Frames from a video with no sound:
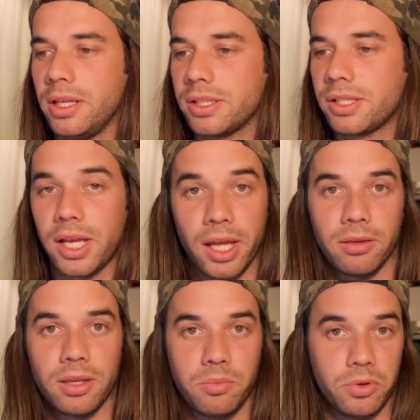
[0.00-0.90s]
Y es
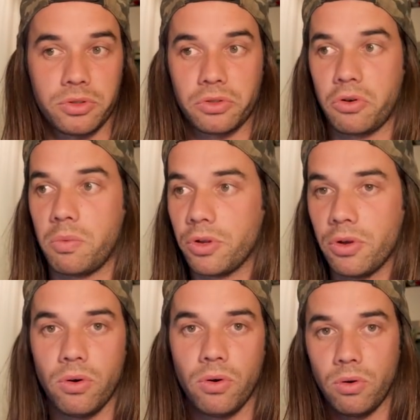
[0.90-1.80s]
gente, pues, como
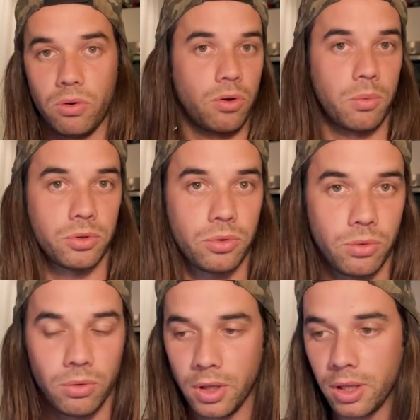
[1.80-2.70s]
yo o como
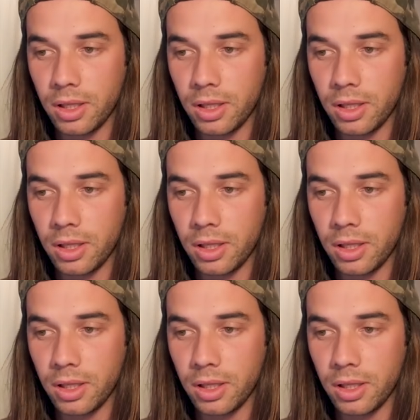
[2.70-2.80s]
tú,